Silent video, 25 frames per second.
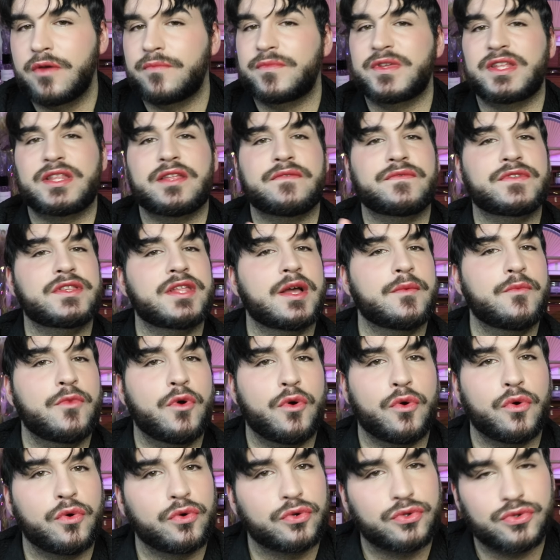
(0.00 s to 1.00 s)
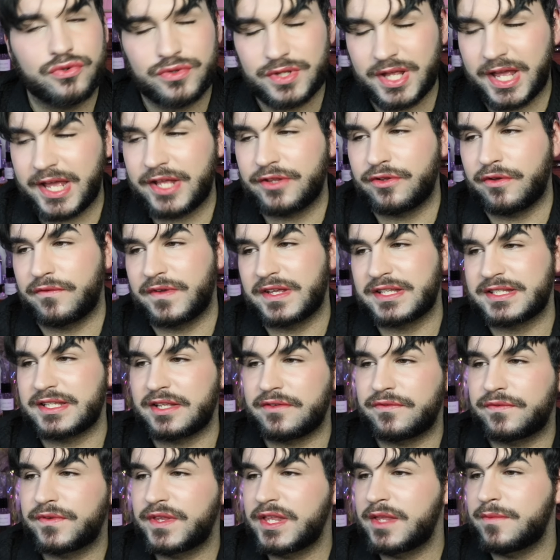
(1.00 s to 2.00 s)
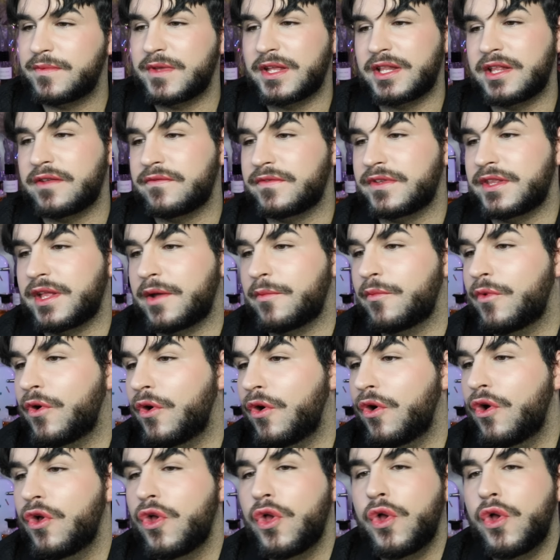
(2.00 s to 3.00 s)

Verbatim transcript: Bien évidemment, aucune haine envers cette fille, bien évidemment,